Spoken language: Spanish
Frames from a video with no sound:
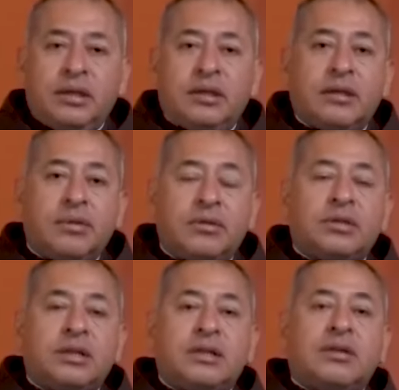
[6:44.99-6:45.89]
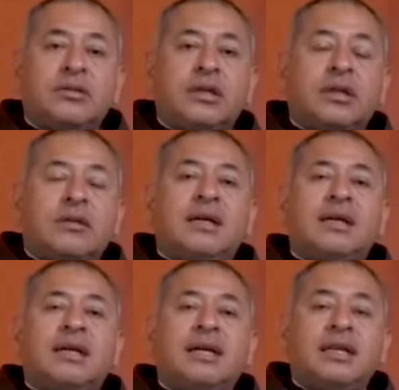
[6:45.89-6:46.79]
Interpretó Santa Rosa de Lima
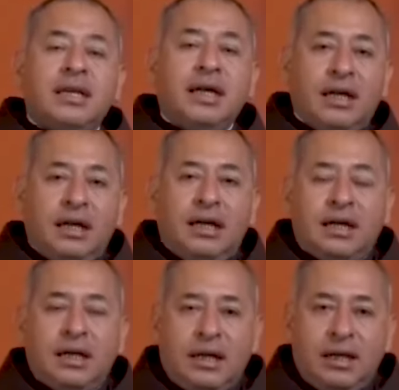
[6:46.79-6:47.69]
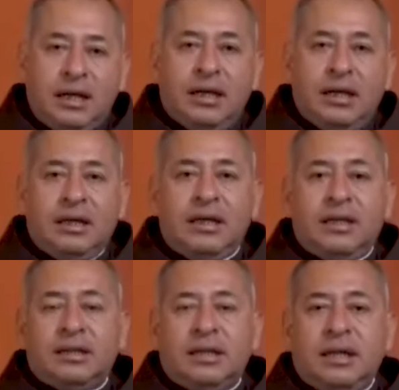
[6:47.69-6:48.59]
que quería que
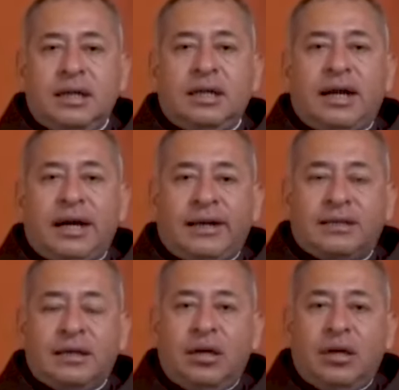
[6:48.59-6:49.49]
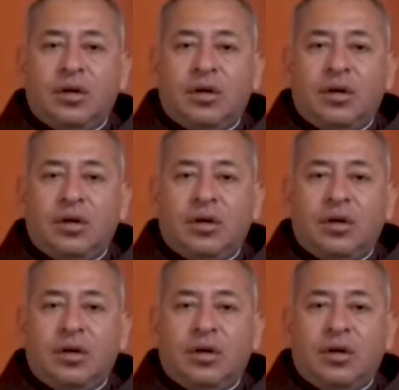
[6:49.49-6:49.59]
ella esté en la casa